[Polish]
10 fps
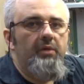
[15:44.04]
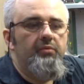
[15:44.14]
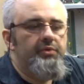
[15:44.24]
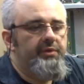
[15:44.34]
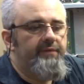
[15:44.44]

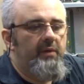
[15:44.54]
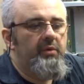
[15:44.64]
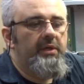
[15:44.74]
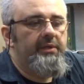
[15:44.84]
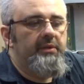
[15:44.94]
użyć
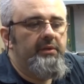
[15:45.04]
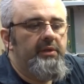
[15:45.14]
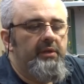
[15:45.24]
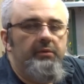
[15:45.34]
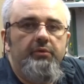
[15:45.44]
wałka
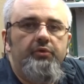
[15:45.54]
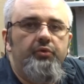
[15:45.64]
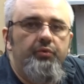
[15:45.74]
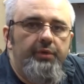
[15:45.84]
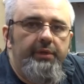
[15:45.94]
giętkiego,
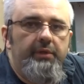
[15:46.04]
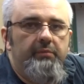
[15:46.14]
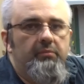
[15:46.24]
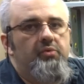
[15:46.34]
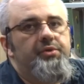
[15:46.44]
który
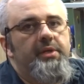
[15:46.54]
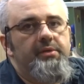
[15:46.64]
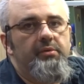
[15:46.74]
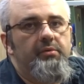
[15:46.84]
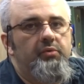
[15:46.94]
można
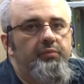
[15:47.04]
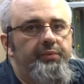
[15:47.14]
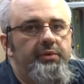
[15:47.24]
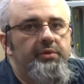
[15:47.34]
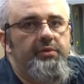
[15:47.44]

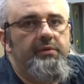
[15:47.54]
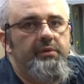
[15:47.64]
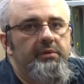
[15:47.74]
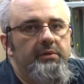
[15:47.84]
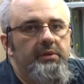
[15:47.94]
dokupić
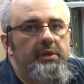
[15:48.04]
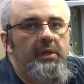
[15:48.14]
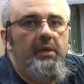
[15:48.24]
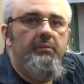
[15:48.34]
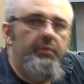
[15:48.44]
e,
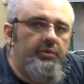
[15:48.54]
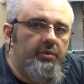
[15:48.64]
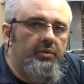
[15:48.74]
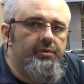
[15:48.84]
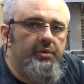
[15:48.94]
bądź
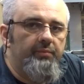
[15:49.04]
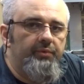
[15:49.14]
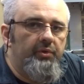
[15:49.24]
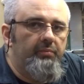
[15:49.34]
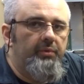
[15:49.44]
to
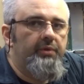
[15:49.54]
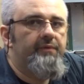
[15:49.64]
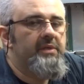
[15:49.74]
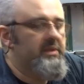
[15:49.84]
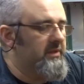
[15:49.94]
osobno, bądź w
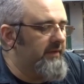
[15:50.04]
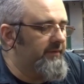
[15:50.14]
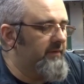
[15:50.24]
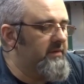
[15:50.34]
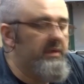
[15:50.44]

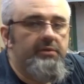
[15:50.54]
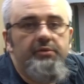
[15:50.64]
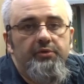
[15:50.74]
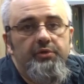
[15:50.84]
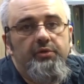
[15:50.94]
zestawie, w
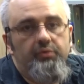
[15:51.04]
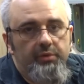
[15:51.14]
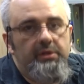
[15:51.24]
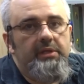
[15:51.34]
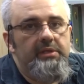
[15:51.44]
zależności
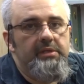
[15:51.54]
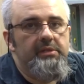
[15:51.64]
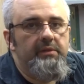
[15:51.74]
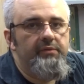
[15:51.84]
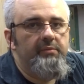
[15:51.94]
który taki
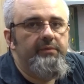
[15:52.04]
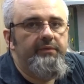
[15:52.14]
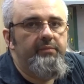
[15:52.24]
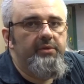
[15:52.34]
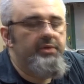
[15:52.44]
zestaw sobie
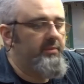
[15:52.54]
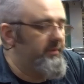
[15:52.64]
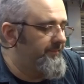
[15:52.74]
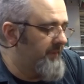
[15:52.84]
wybierzemy.